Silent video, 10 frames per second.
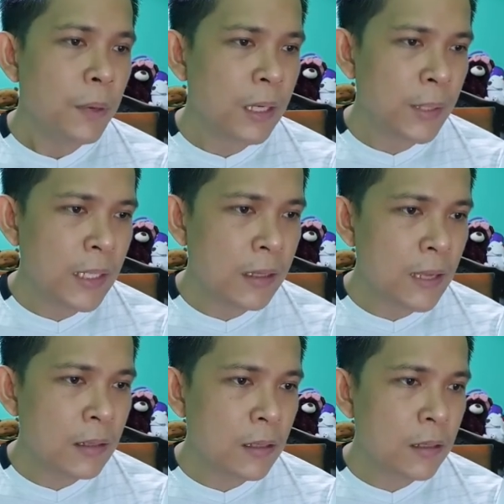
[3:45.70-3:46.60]
pag
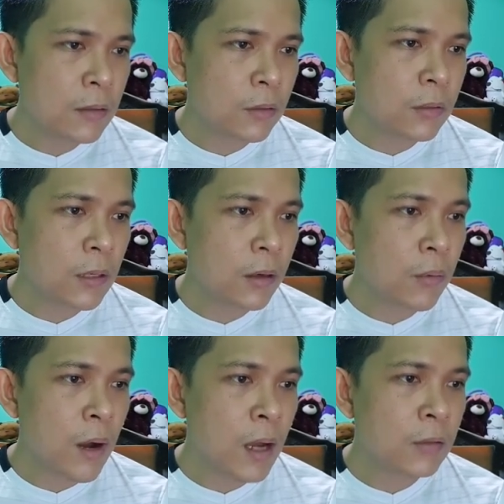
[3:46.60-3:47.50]
inad natin itong
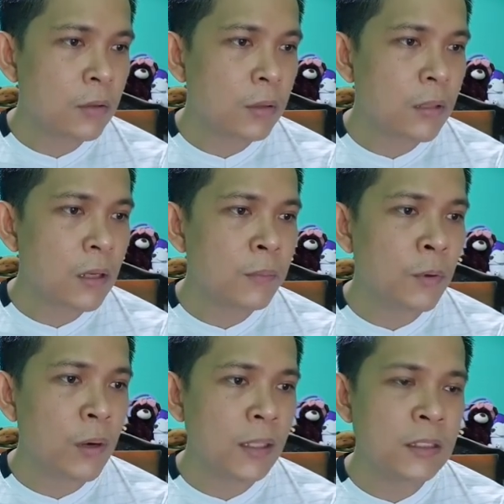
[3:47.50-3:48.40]
dalawa, ang total
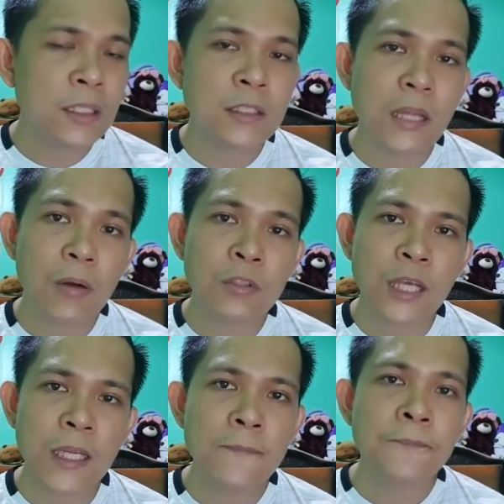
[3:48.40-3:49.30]
mo ay
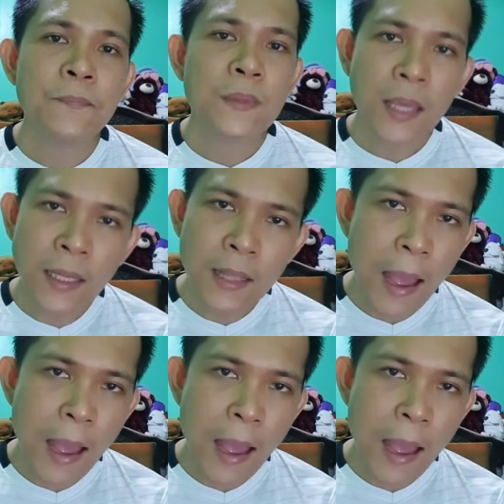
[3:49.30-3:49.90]
6,800.